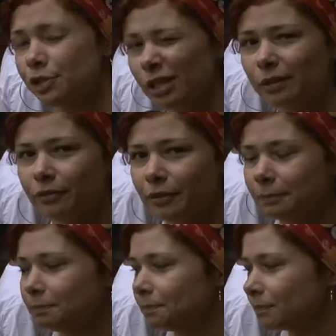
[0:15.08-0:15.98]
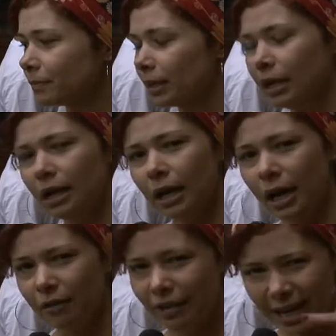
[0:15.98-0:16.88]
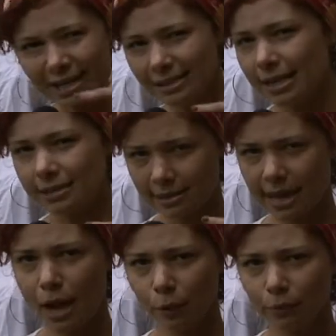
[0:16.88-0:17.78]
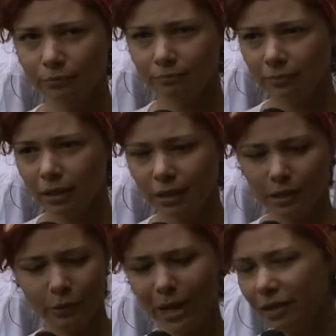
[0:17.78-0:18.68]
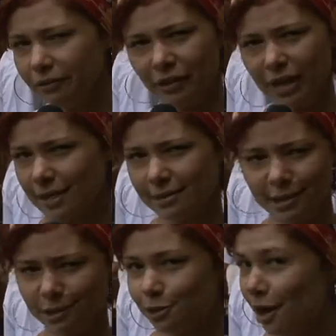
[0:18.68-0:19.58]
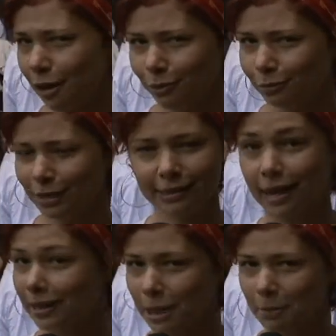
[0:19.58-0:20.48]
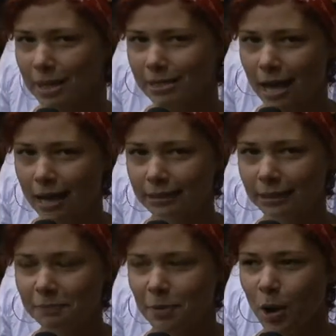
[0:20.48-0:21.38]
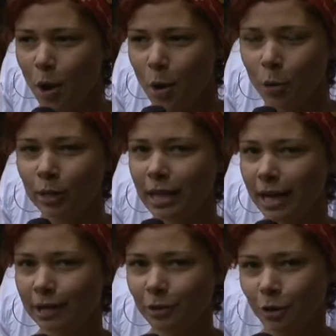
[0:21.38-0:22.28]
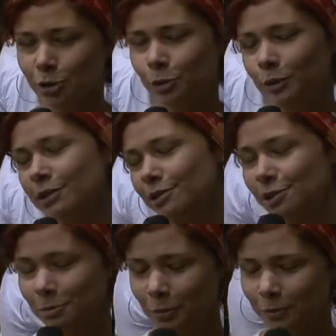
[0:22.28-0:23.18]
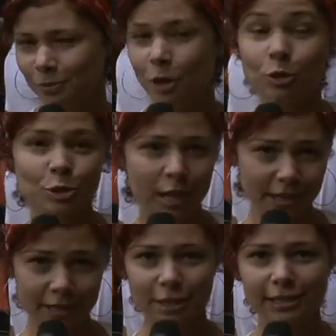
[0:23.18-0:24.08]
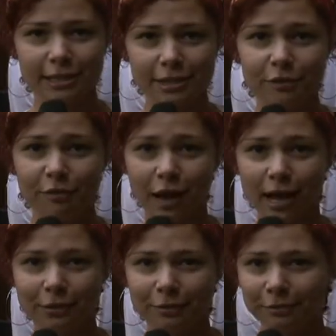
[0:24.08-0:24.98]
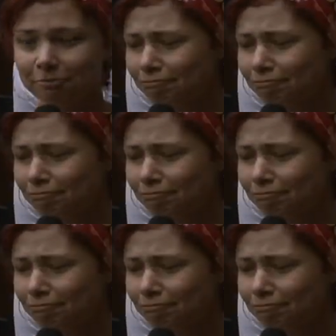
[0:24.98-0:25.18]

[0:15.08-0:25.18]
Steve, ficar sem céu não era ficar sem chão na década passada. O que era nosso íntimo, nosso segredo a ser decifrado,